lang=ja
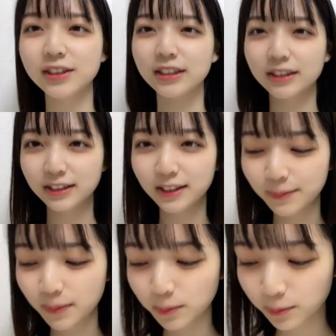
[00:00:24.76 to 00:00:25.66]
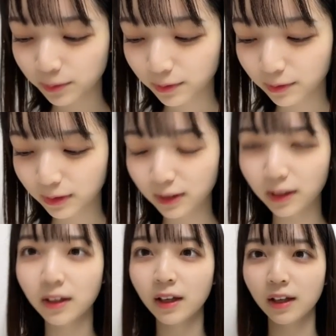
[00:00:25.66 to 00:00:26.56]
時間テレビも本当に
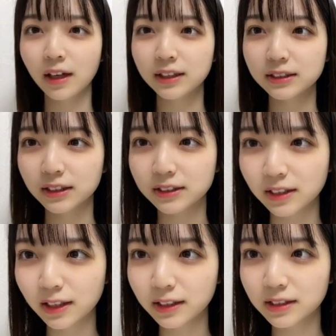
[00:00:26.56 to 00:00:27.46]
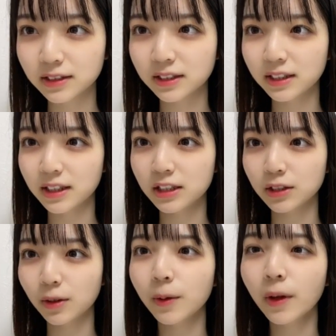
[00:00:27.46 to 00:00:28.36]
8月ね27日
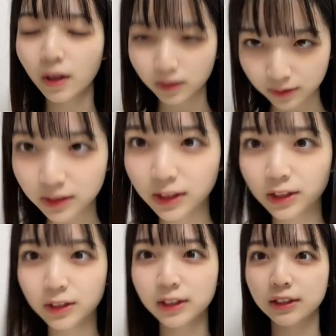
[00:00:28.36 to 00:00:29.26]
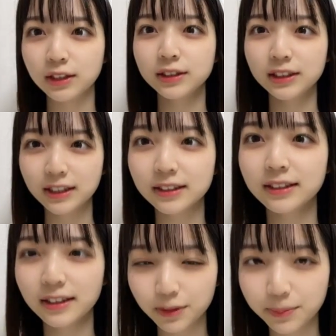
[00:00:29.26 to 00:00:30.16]
の24時間
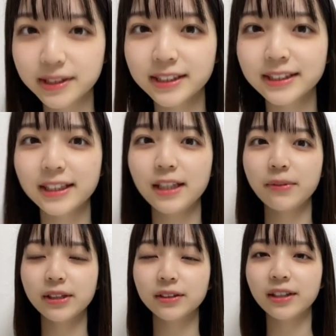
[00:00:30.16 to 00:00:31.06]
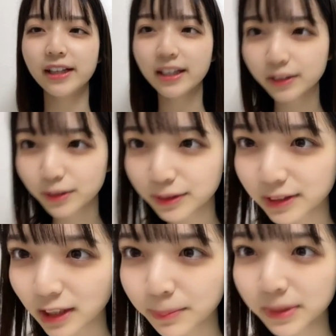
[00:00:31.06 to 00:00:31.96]
テレビチャリティーイベントありがとうご
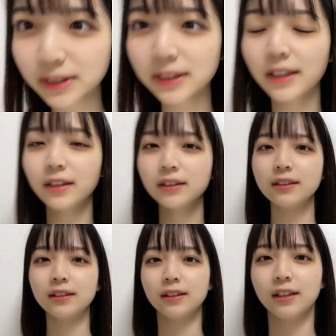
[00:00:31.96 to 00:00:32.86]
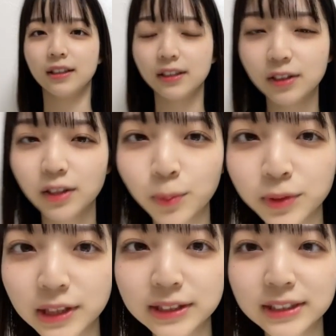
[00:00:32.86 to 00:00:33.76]
ざいましたとても
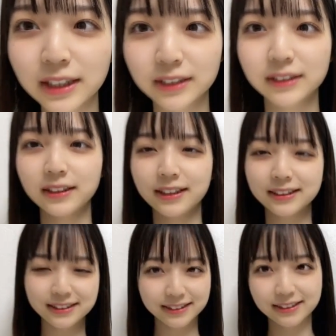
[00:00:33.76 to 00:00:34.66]
楽しかったです